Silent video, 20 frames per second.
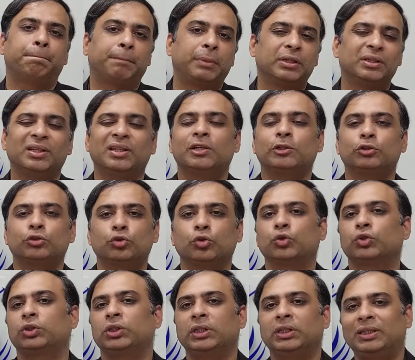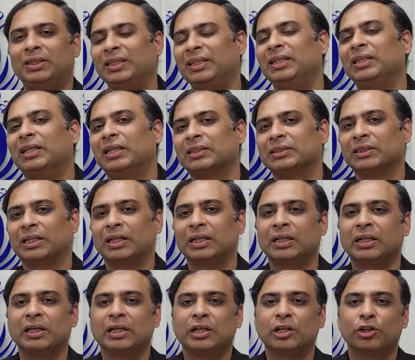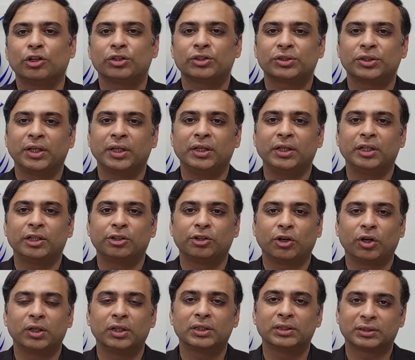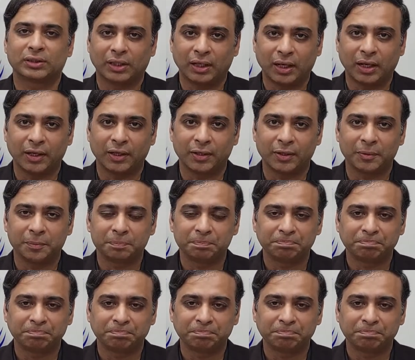1500 से 3000 ऑस्ट्रेलियन डॉलर्स आएगी